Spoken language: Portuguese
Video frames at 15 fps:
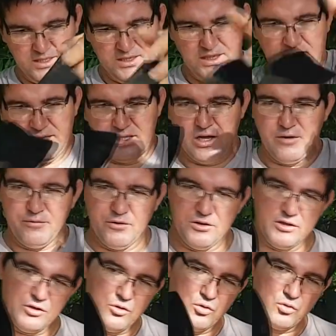Lá tem uma
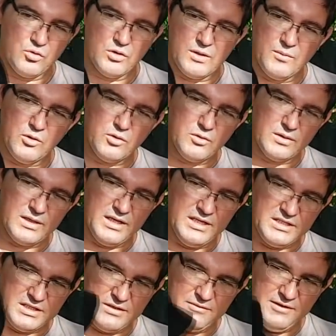floricultura muito
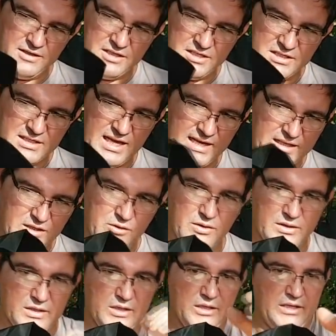grande que vende esse saquinho
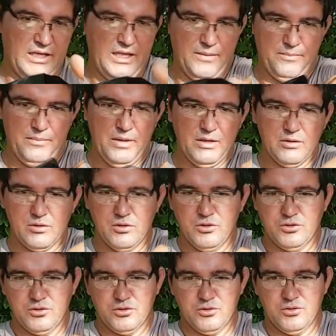aqui, que ele é bem
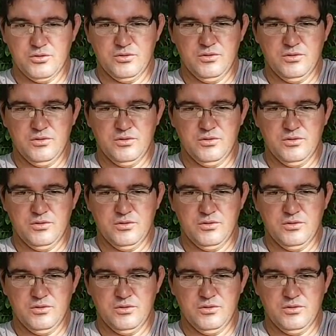grosso.